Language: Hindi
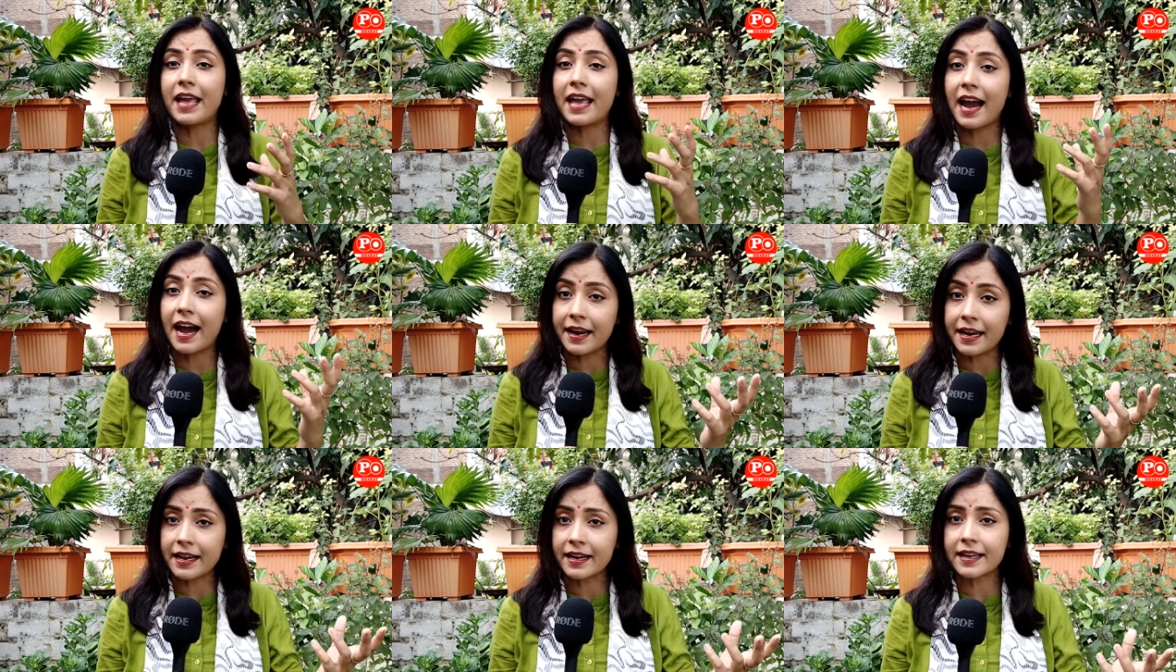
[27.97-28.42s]

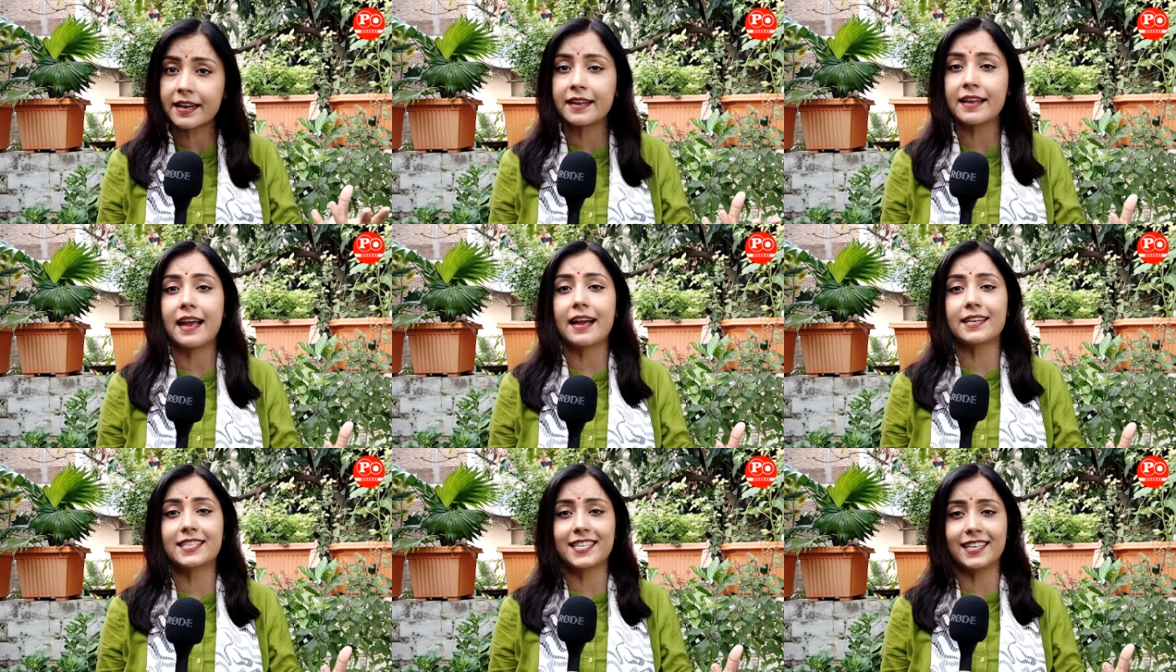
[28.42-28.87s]
भयानक
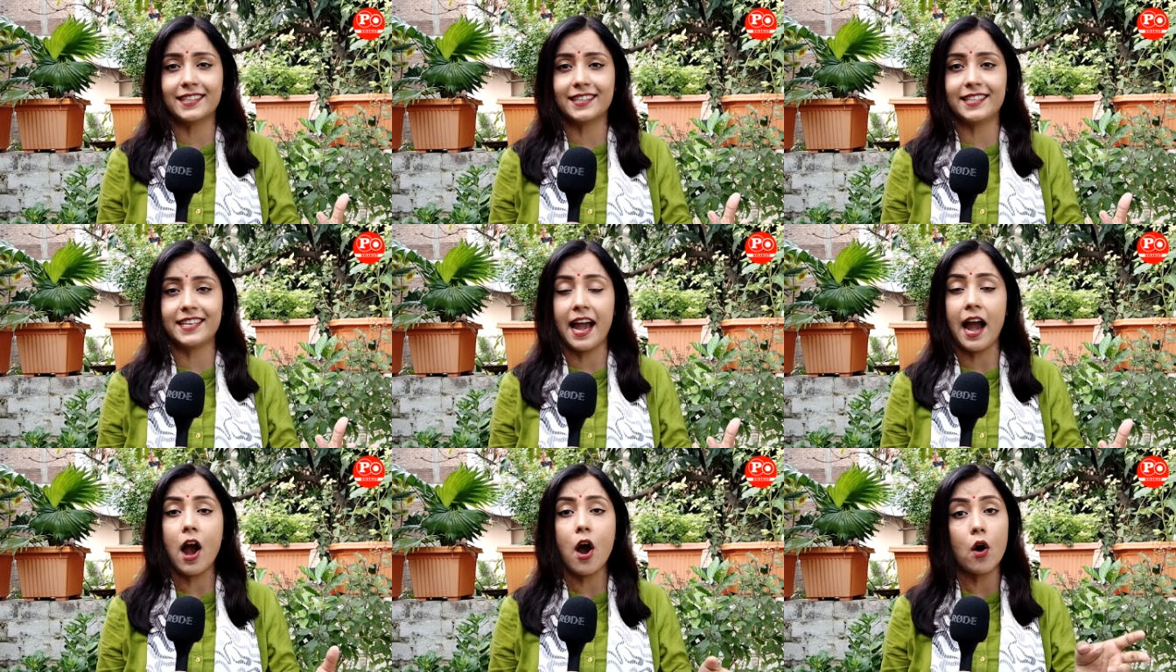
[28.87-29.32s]
रिएक्शन
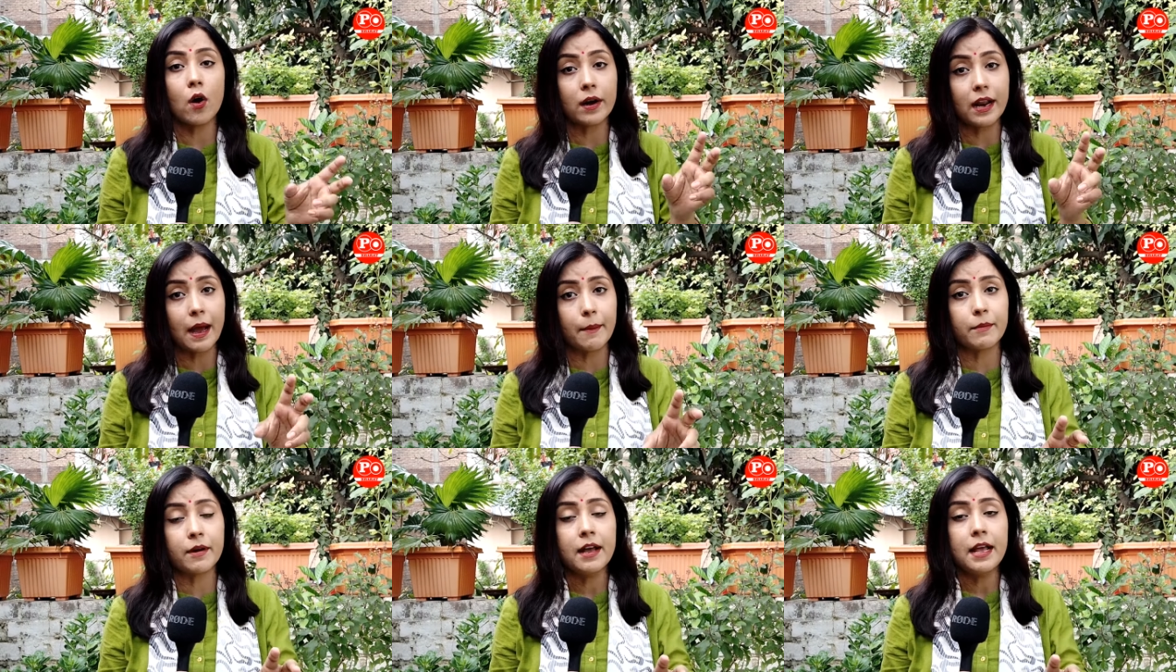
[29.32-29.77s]
दिया
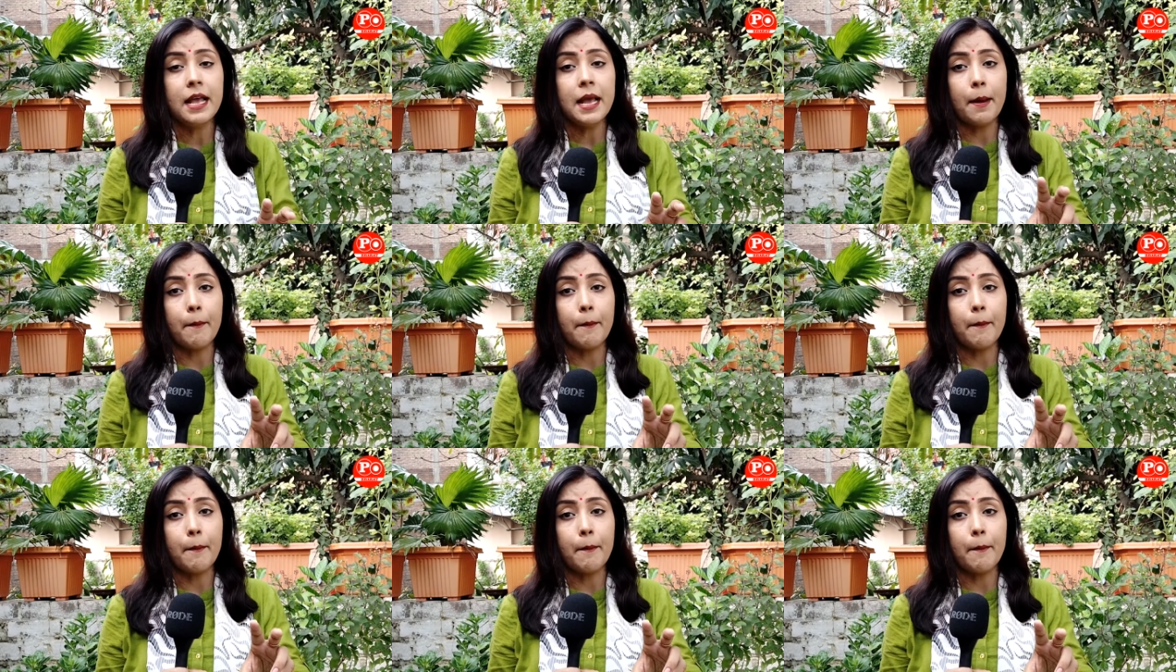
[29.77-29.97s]
और अब